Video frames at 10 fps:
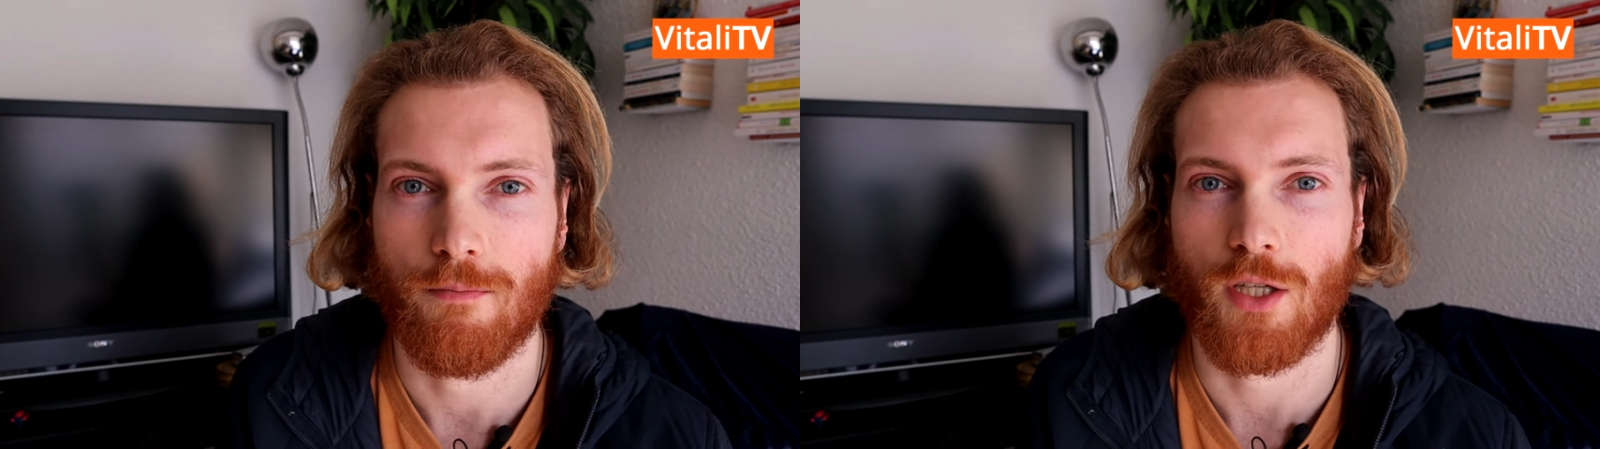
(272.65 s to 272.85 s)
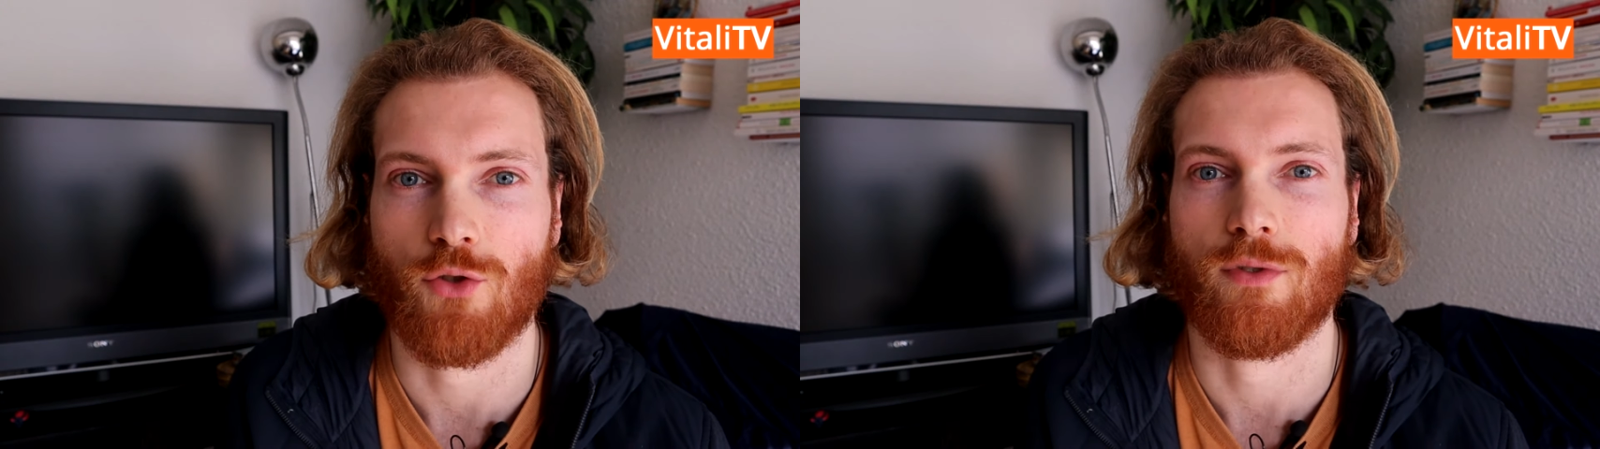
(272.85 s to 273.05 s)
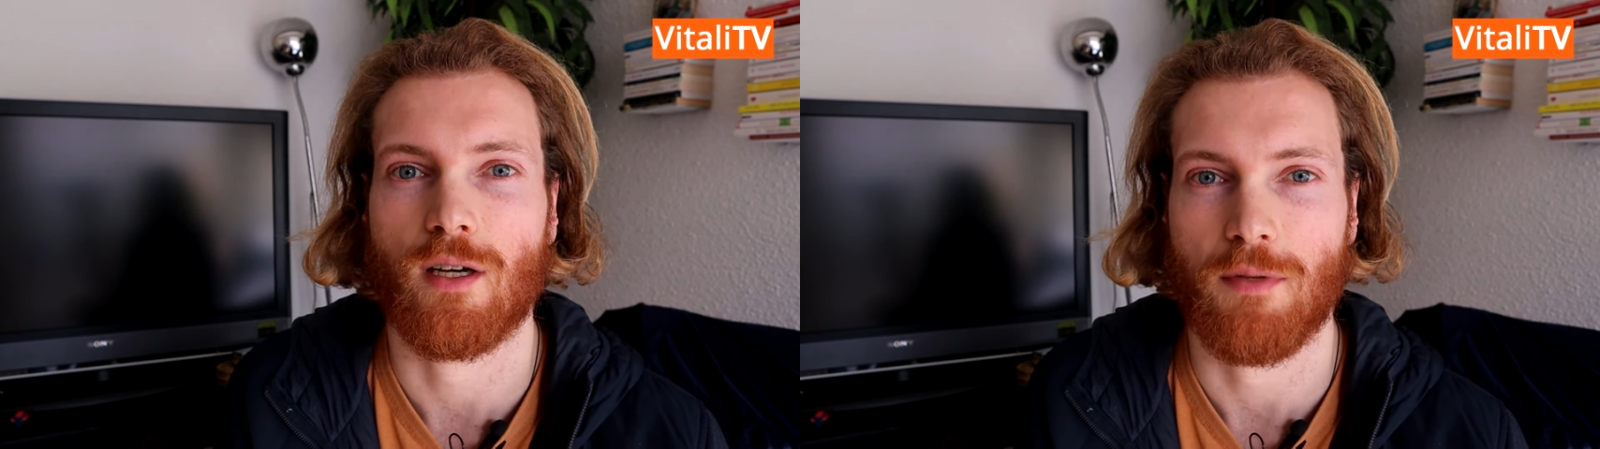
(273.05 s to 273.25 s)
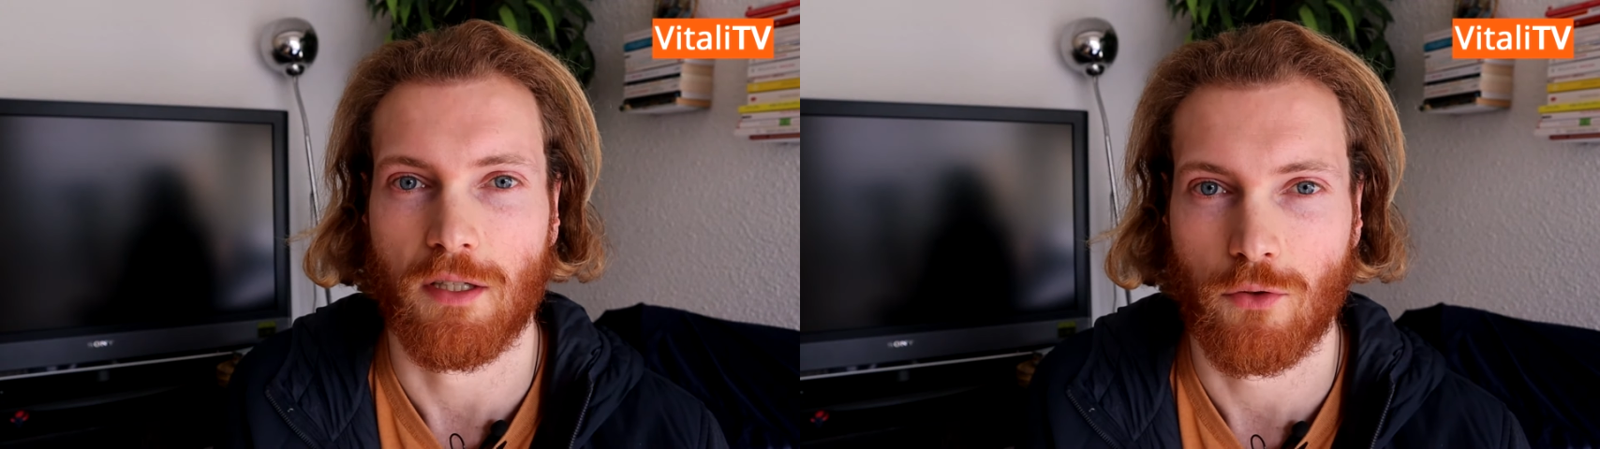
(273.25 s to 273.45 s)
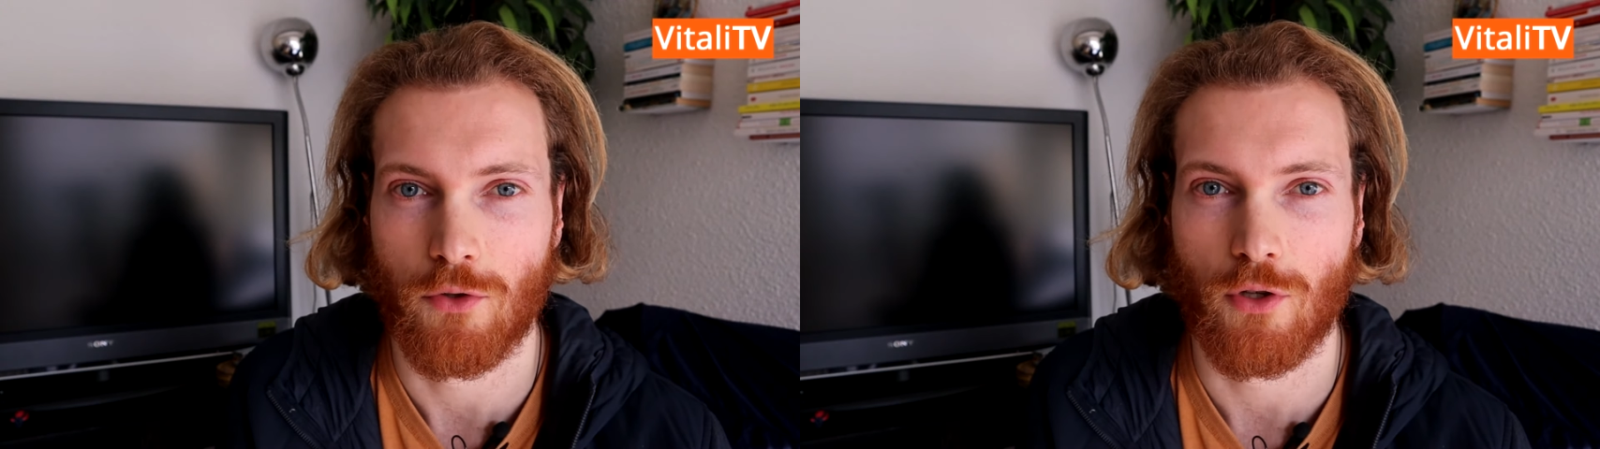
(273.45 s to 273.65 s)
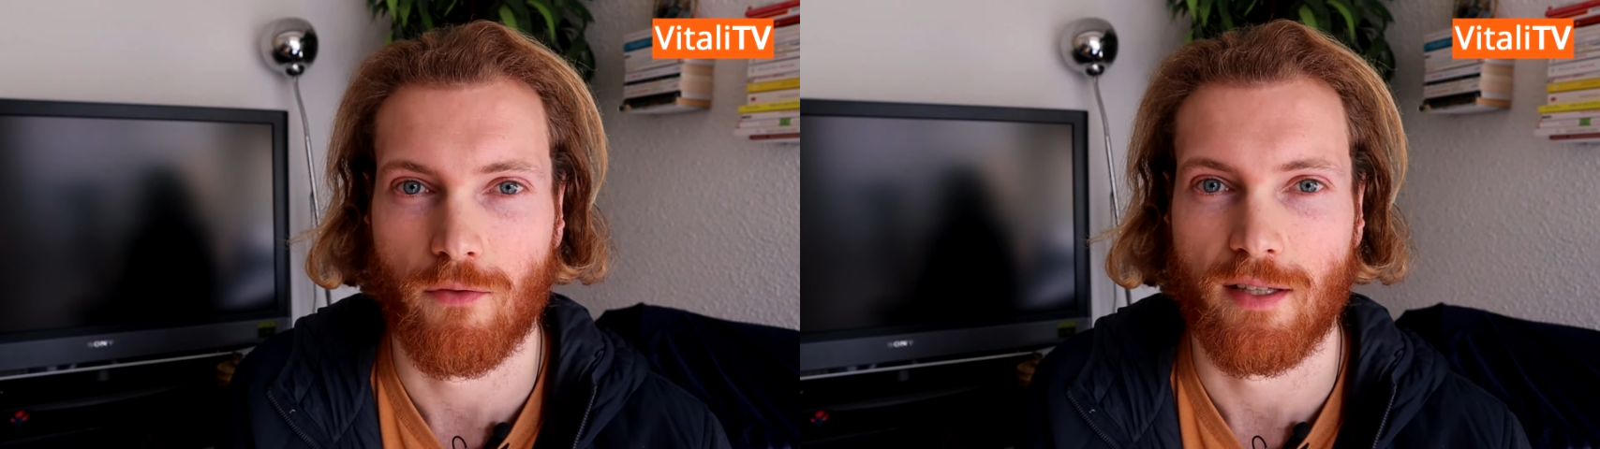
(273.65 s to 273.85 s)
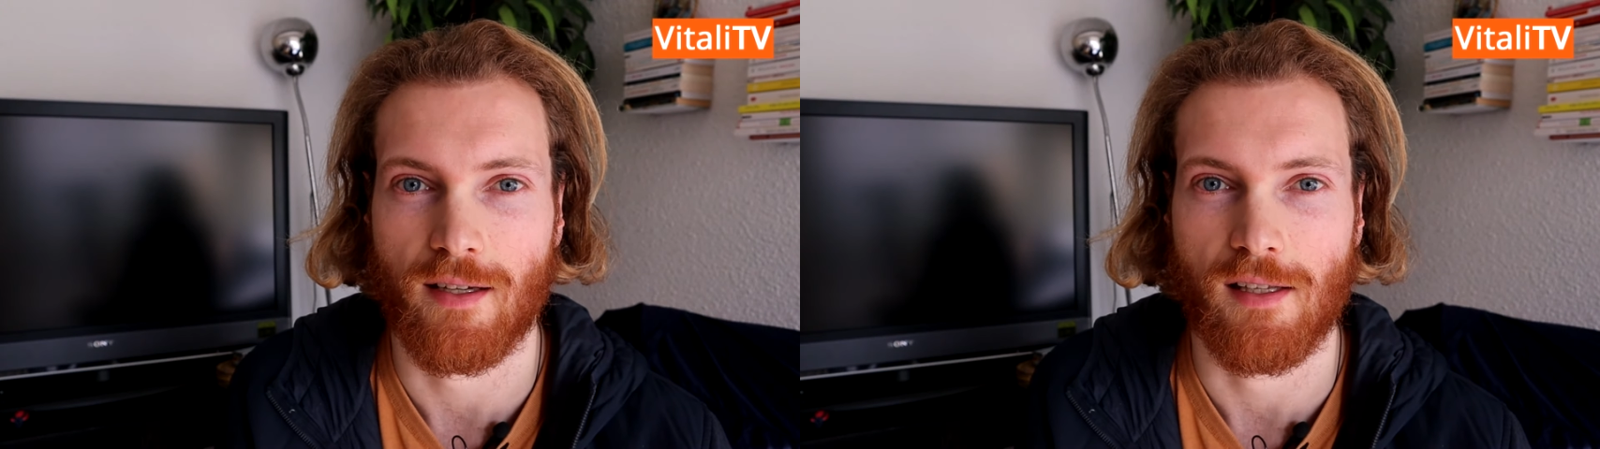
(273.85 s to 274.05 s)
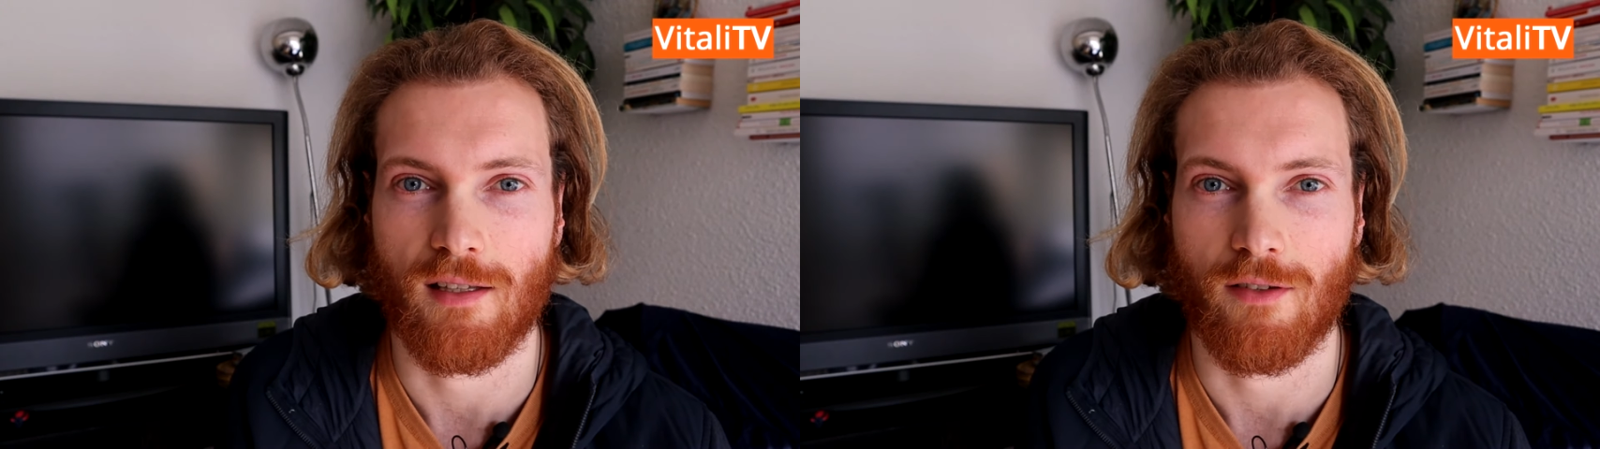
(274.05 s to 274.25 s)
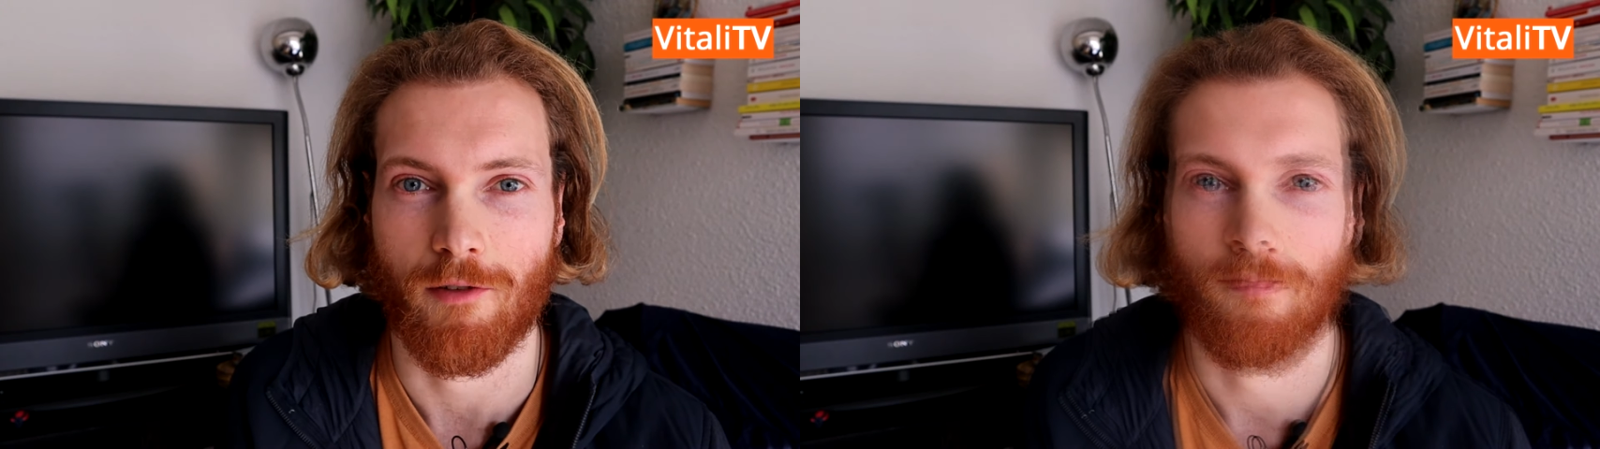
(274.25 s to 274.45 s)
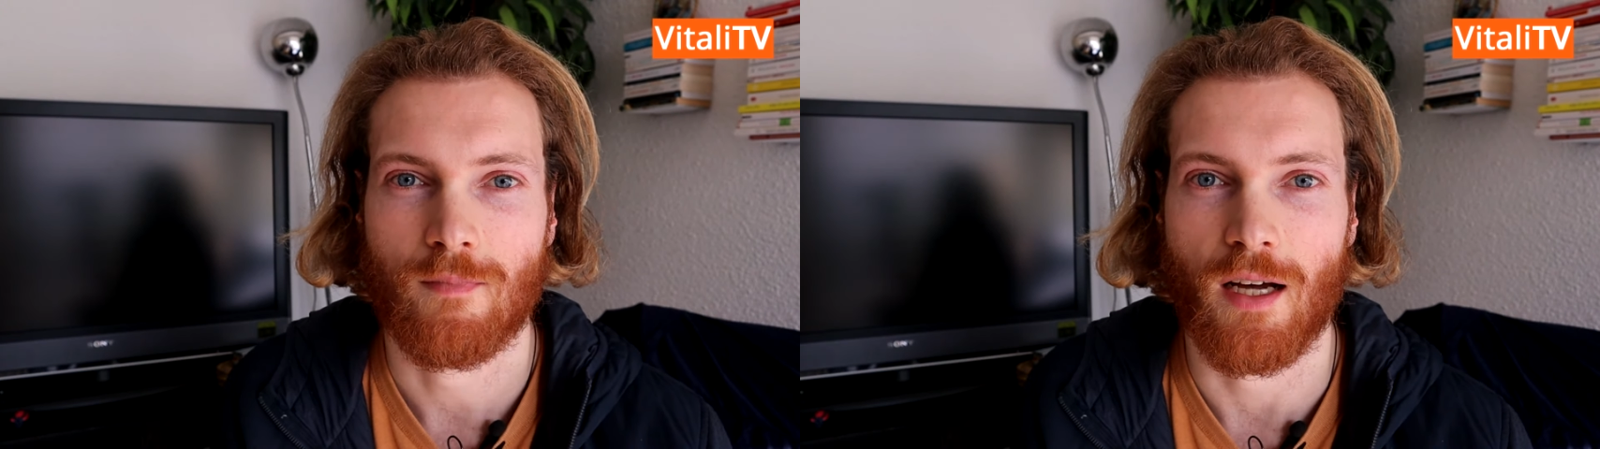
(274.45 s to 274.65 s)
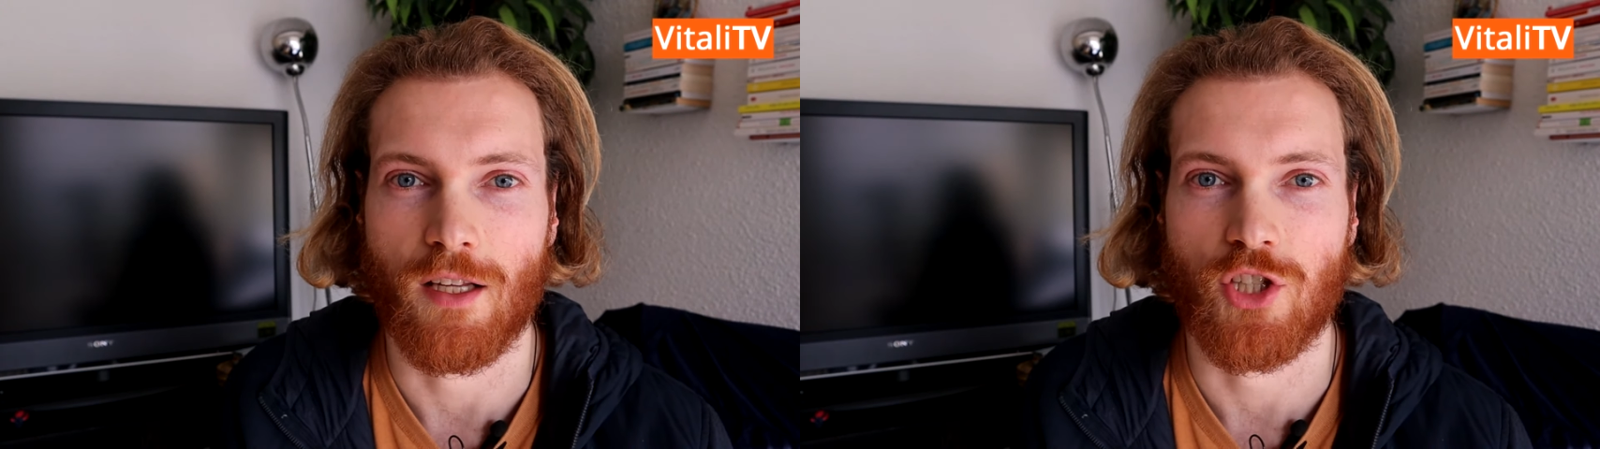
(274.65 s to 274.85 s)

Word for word: et je vous dis à bientôt sur Vitality TV. Allez,